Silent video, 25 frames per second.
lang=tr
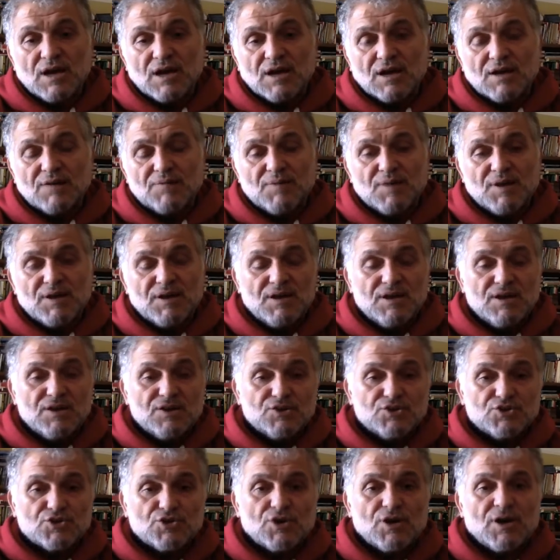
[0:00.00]
Ama
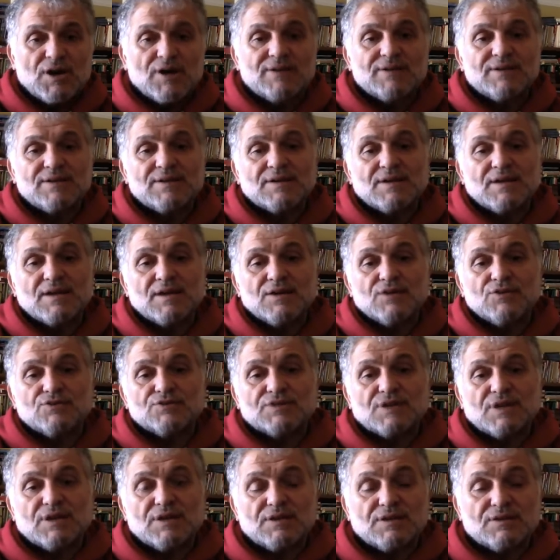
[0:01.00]
şu haliyle
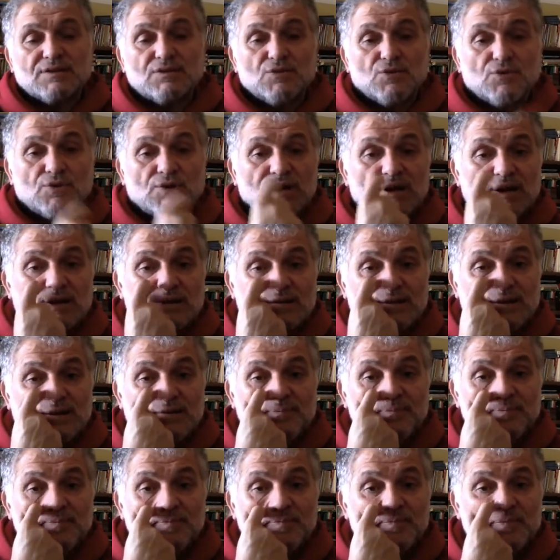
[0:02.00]
özellikle
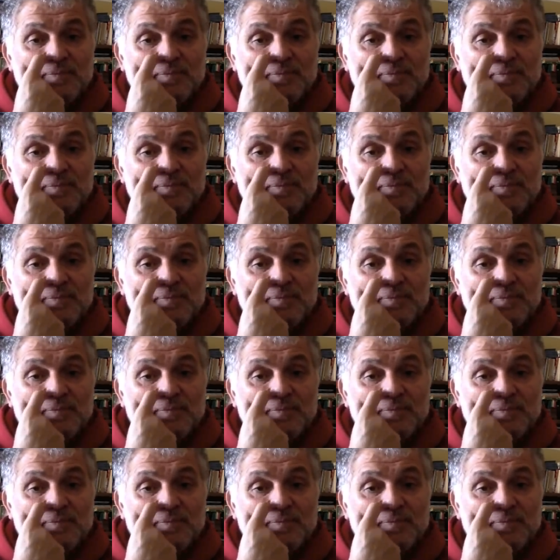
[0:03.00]
Ukrayna